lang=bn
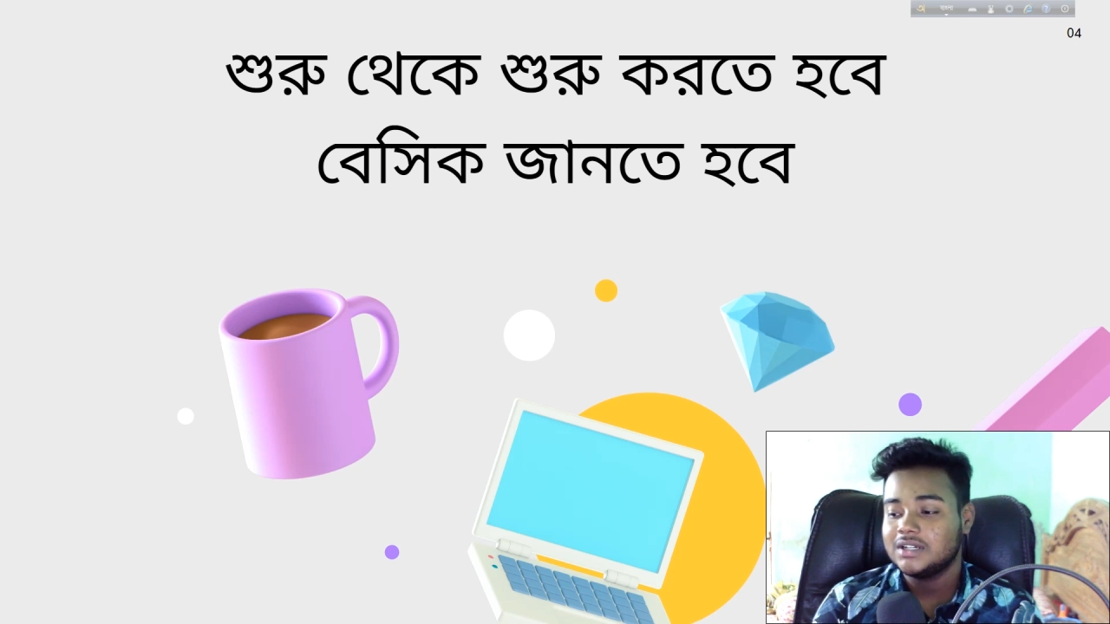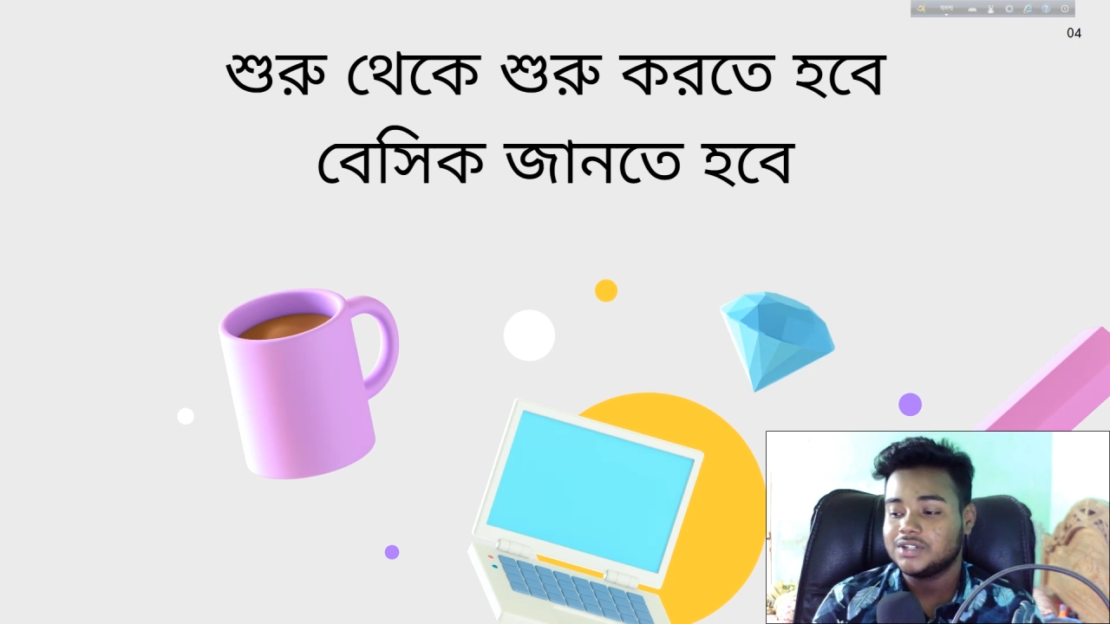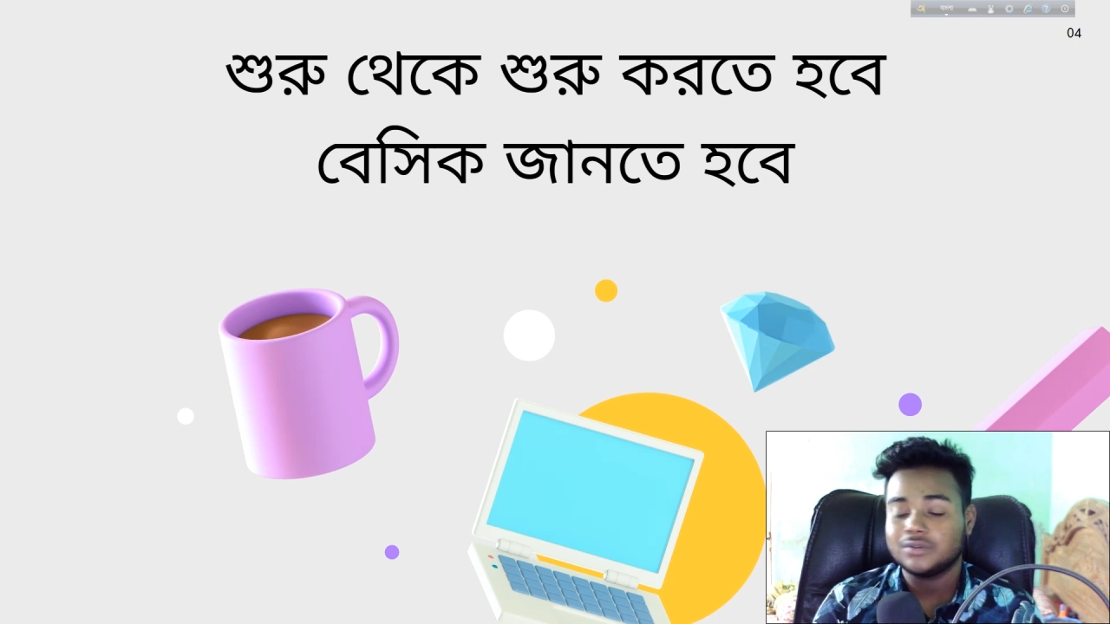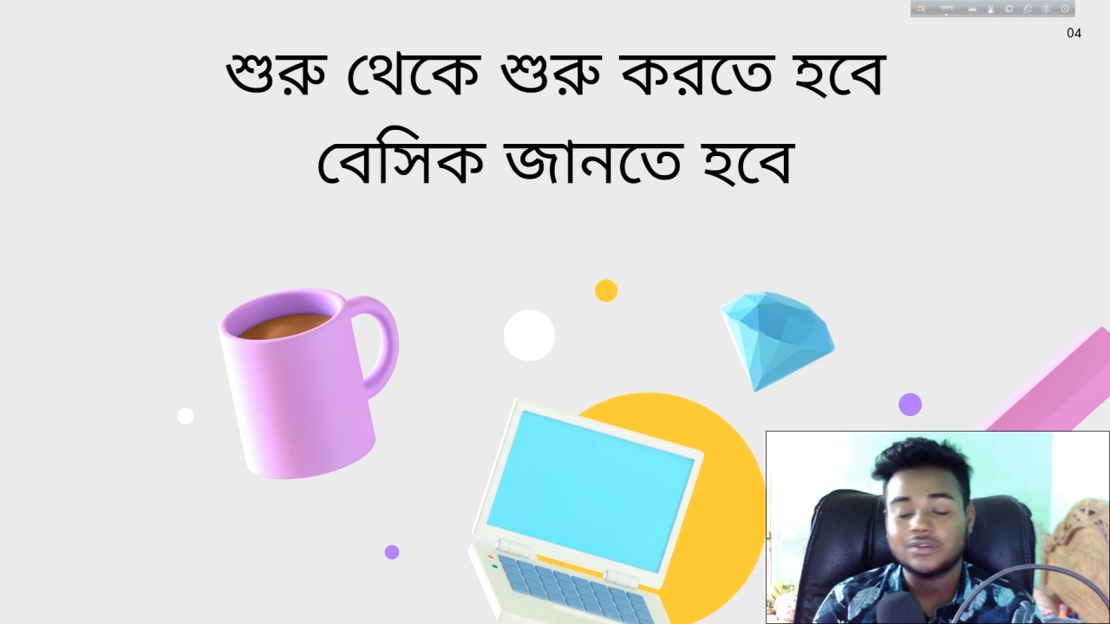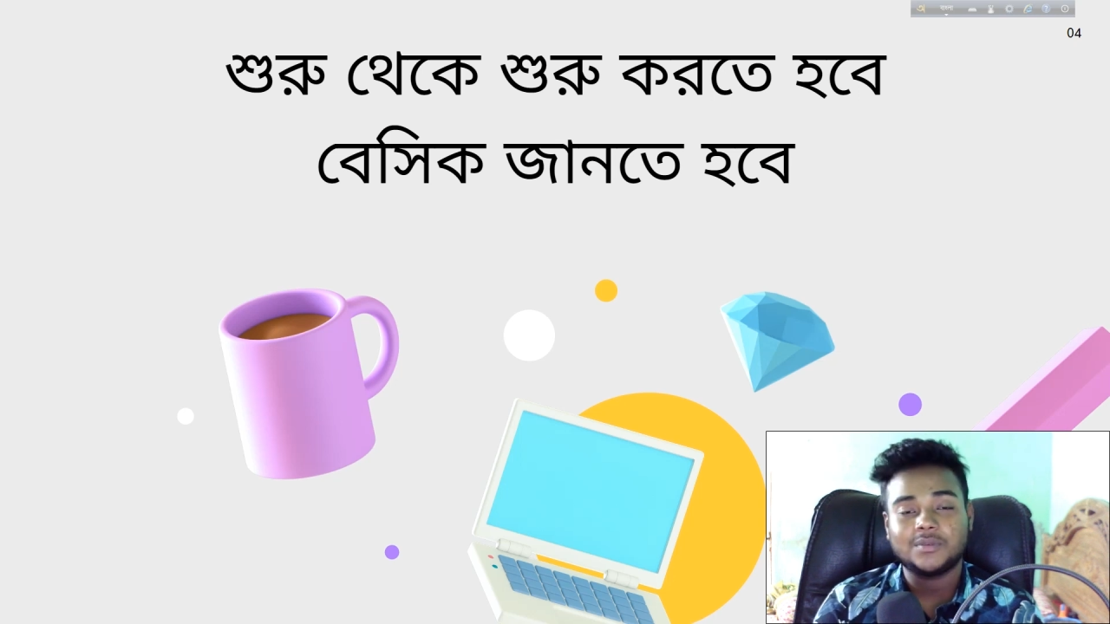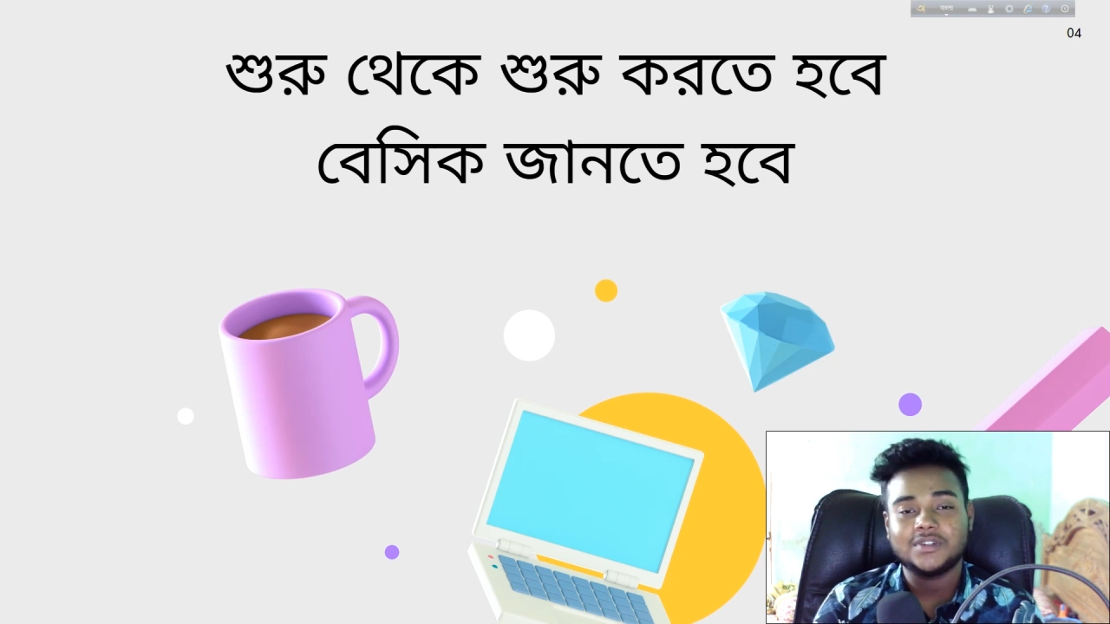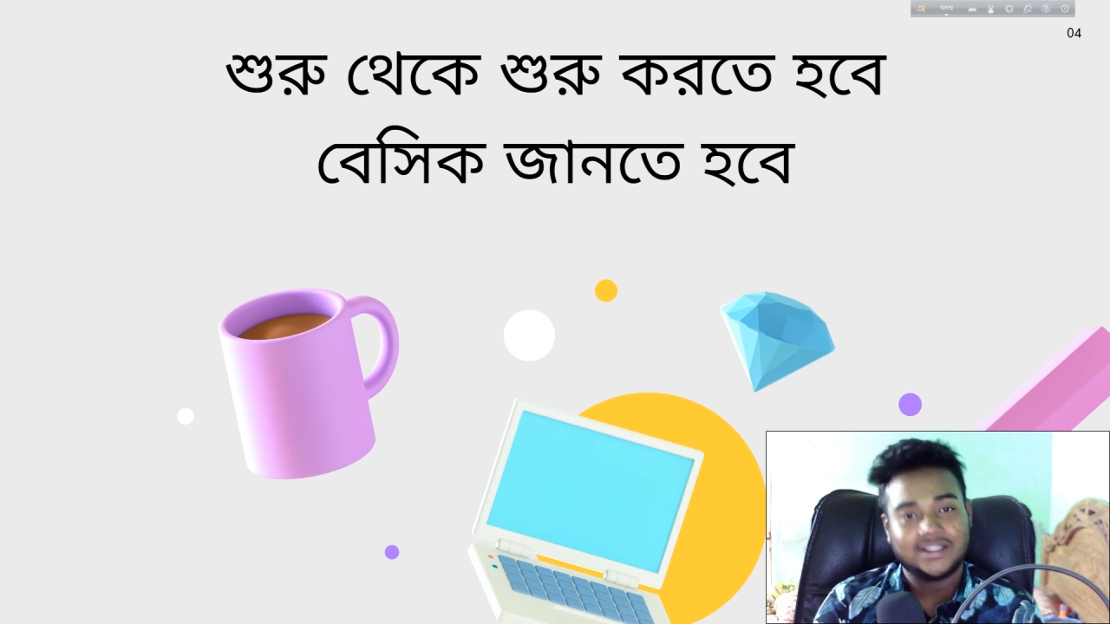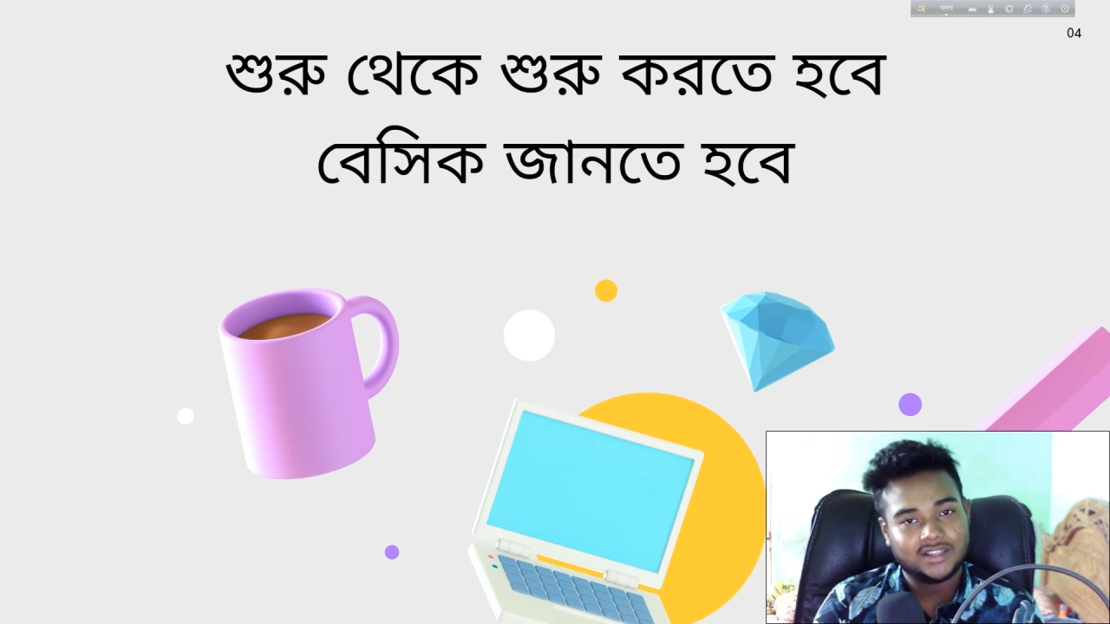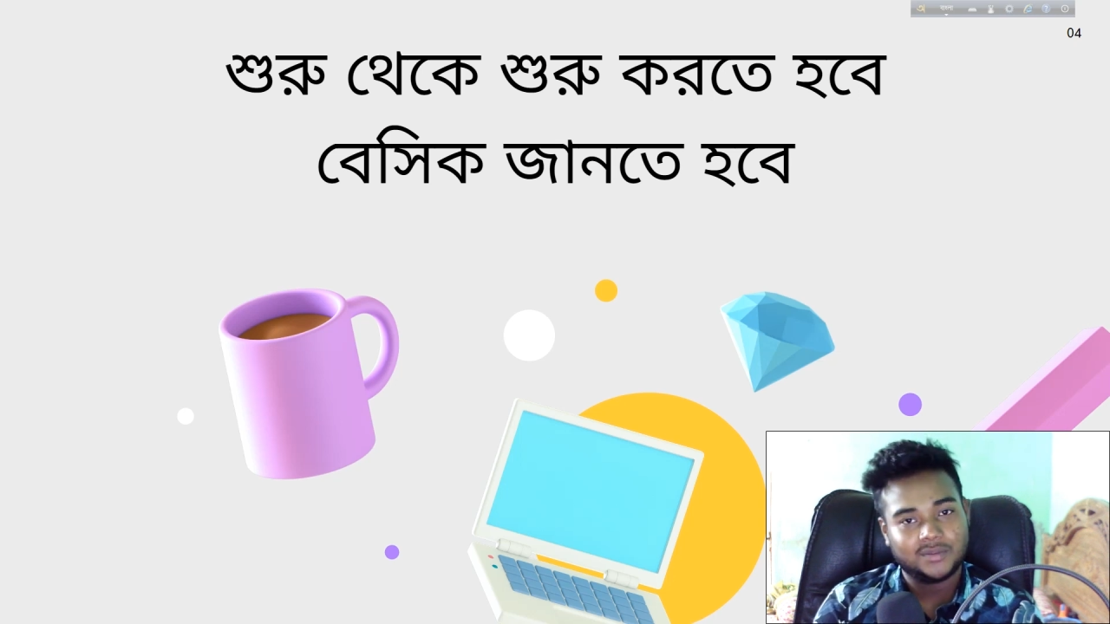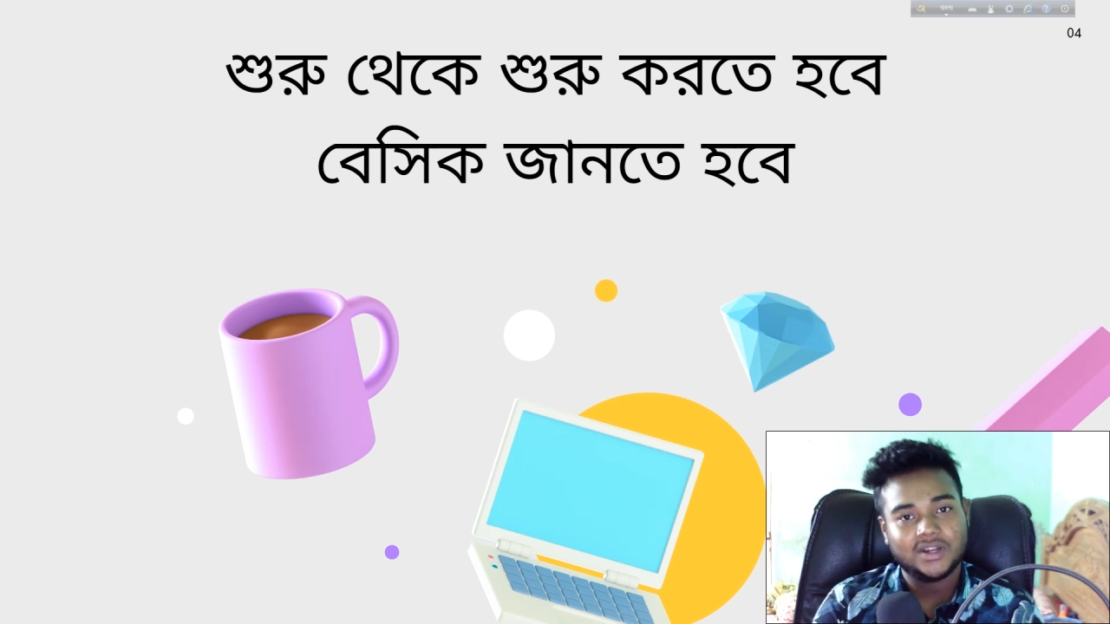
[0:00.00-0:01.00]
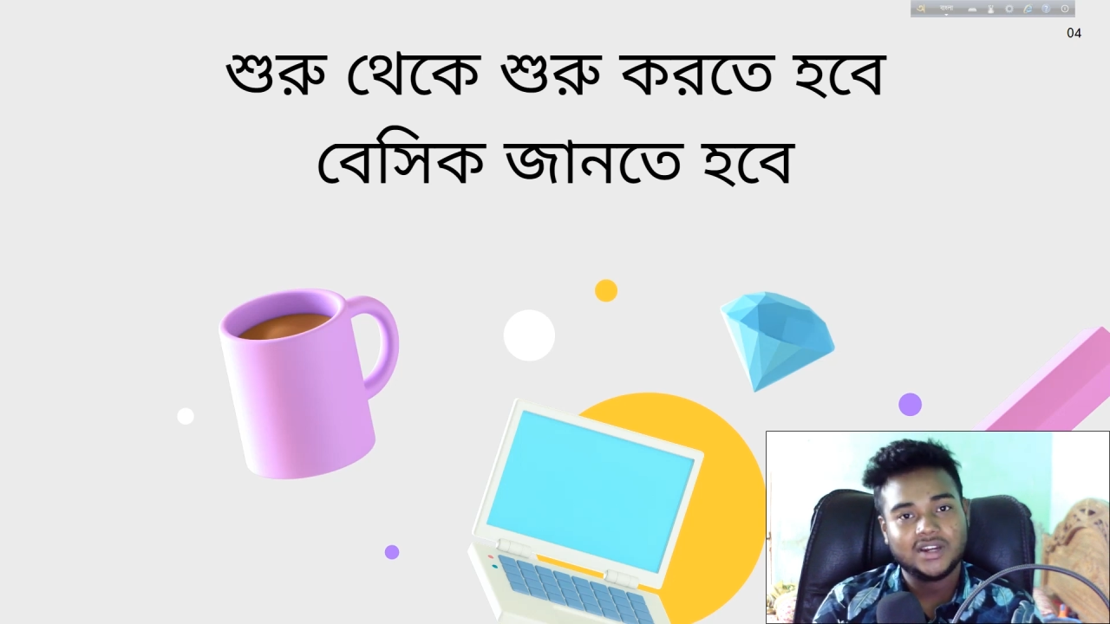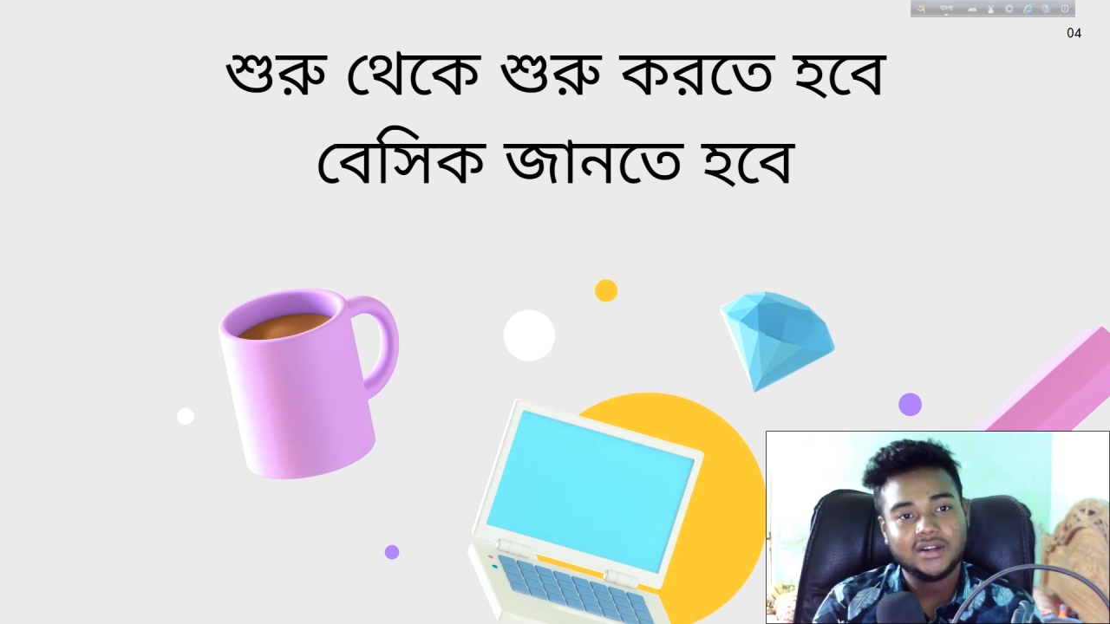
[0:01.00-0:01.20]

সেও তো আপনি চাইতে পারেন